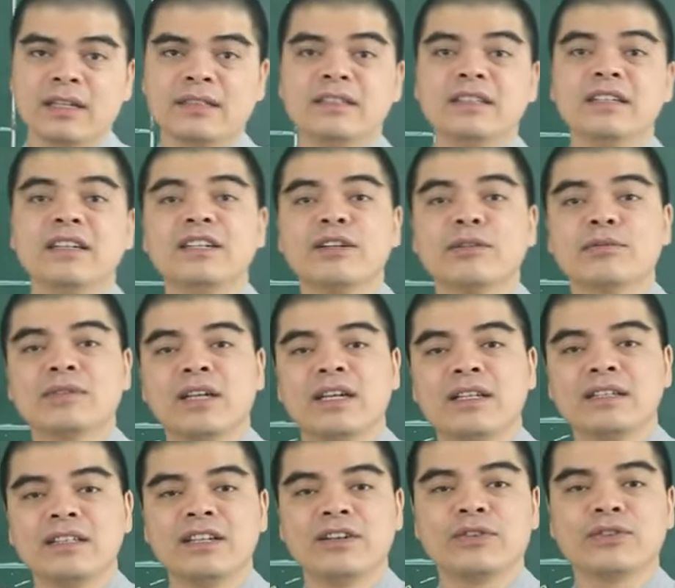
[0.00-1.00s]
Những người độc
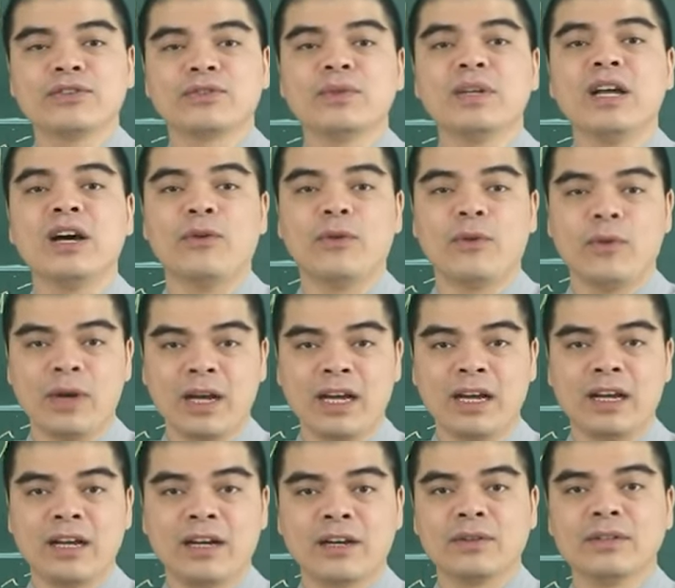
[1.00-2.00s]
thân thì có số đảo
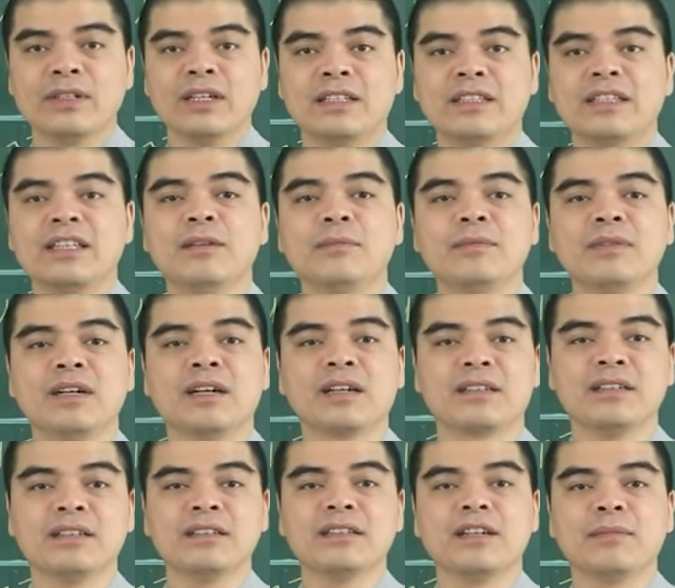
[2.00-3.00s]
hoa có thể tìm được
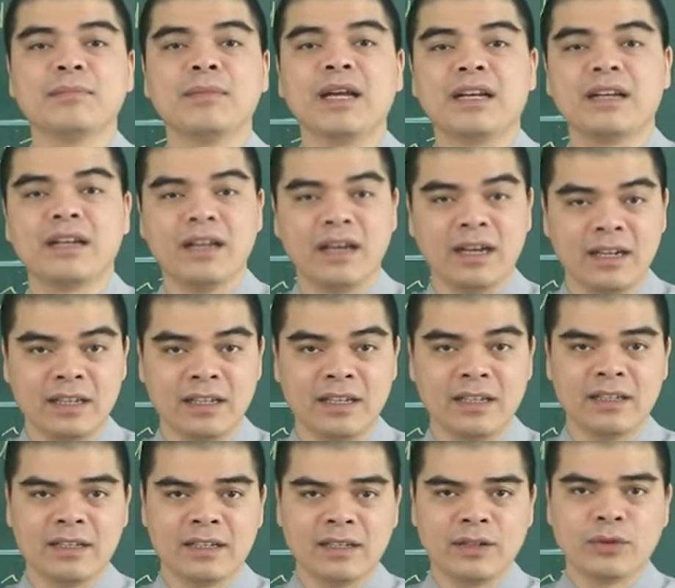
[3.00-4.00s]
những người bạn đời
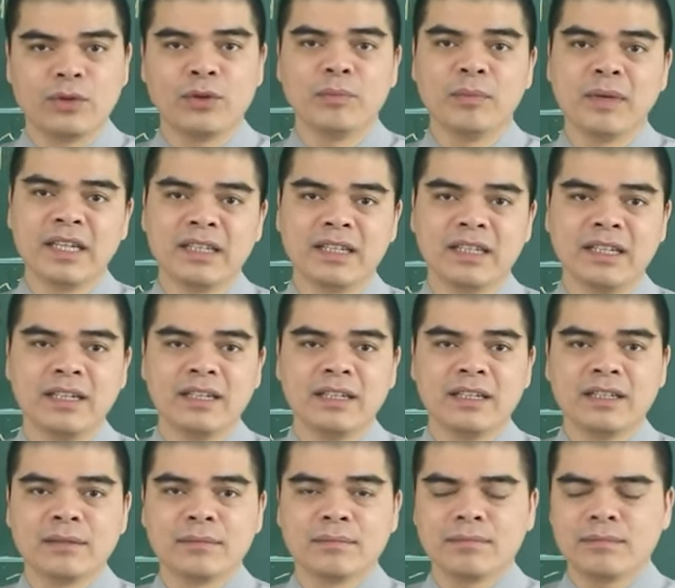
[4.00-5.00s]
của mình ấy,
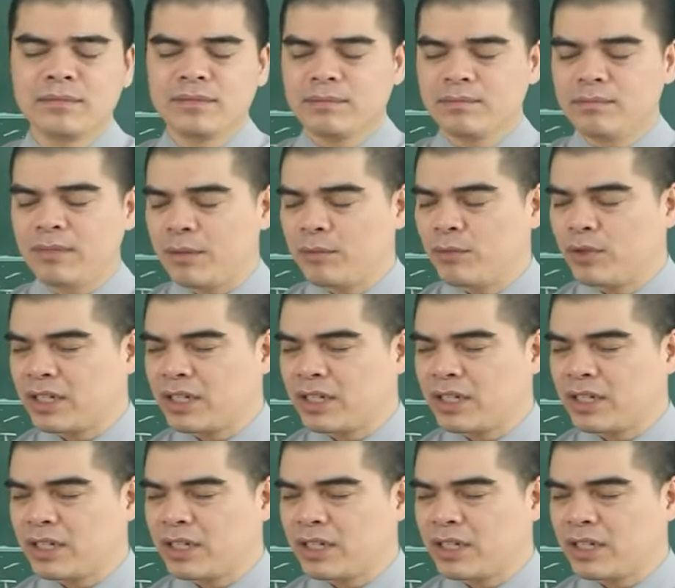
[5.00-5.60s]
bằng